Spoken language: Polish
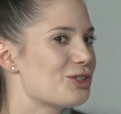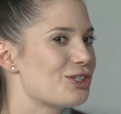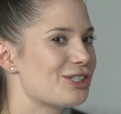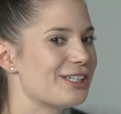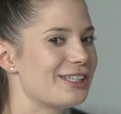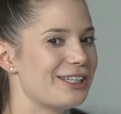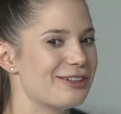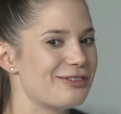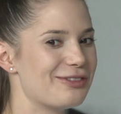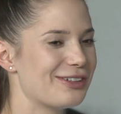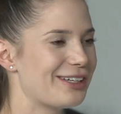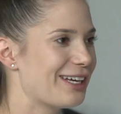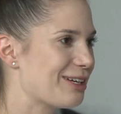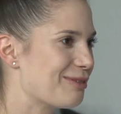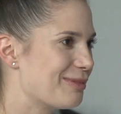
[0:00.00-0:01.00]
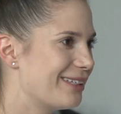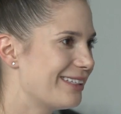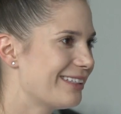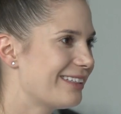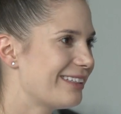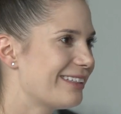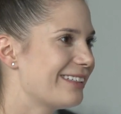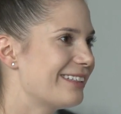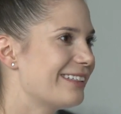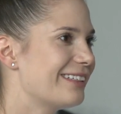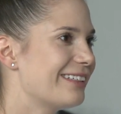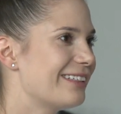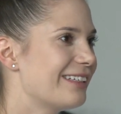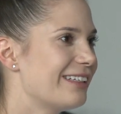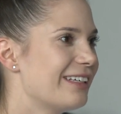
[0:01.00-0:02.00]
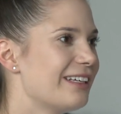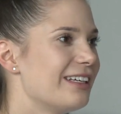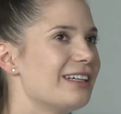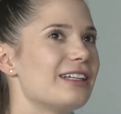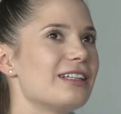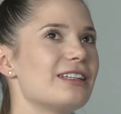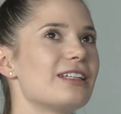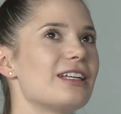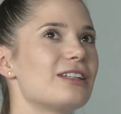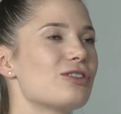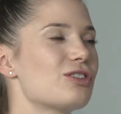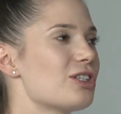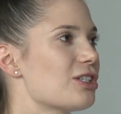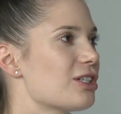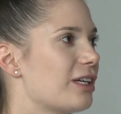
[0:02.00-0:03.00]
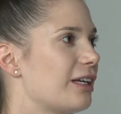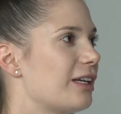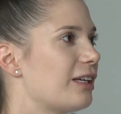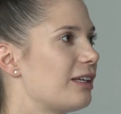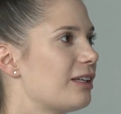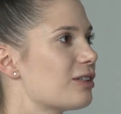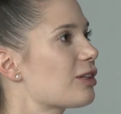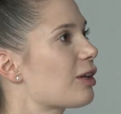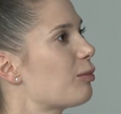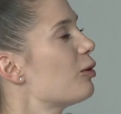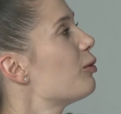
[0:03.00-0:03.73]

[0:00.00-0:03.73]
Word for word: może nie fragment. Y, na troszeczkę, że tak